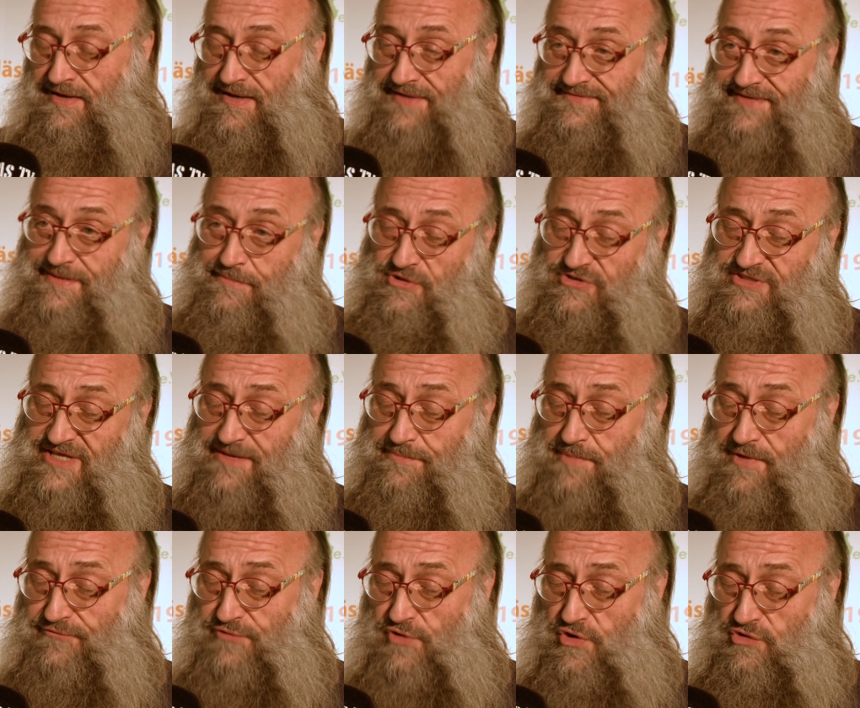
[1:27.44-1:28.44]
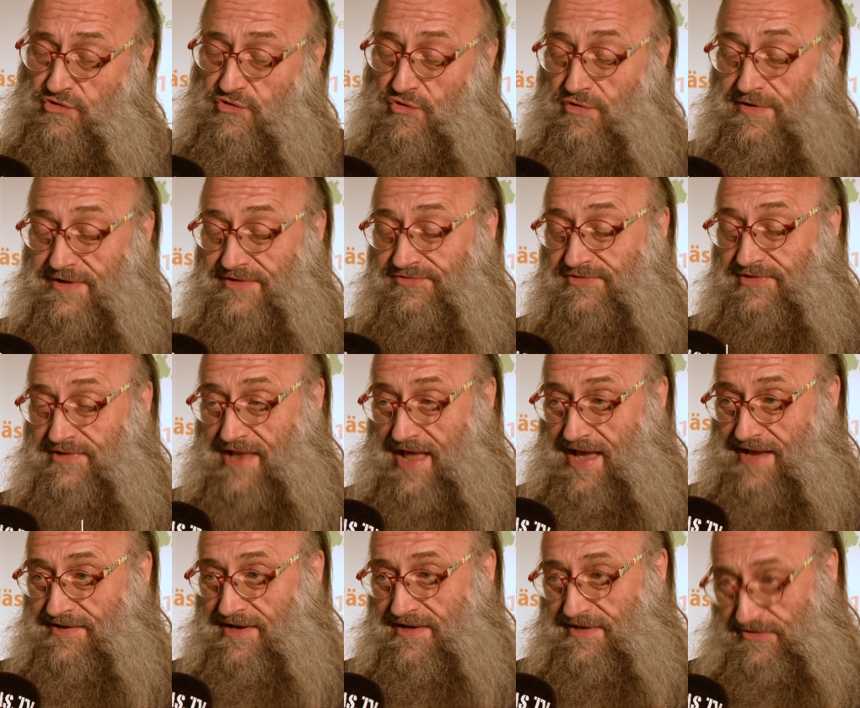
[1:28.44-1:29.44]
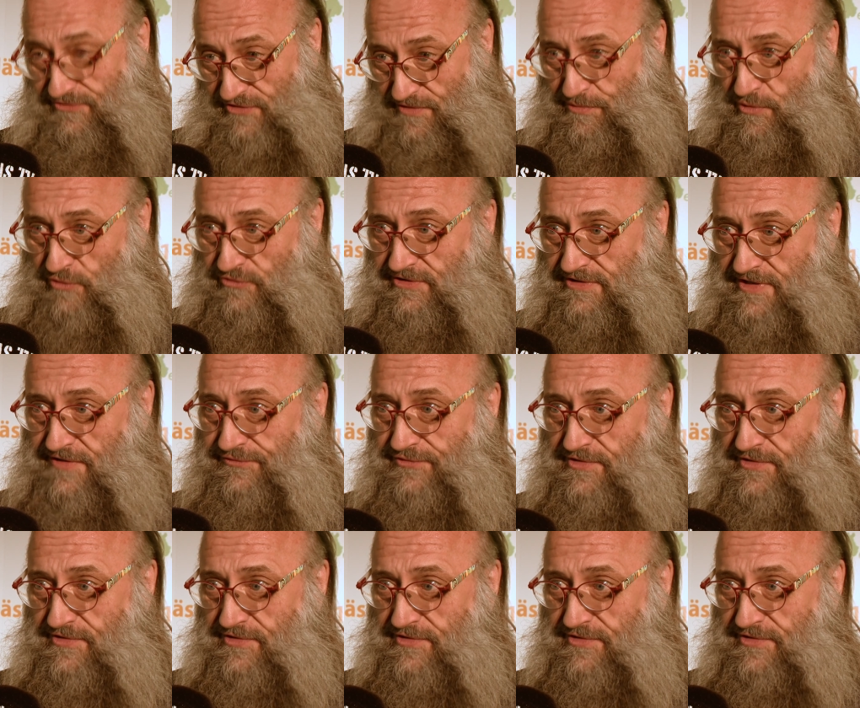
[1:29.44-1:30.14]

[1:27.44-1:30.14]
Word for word: Das Image der Bevölkerung ist leider nicht so positiv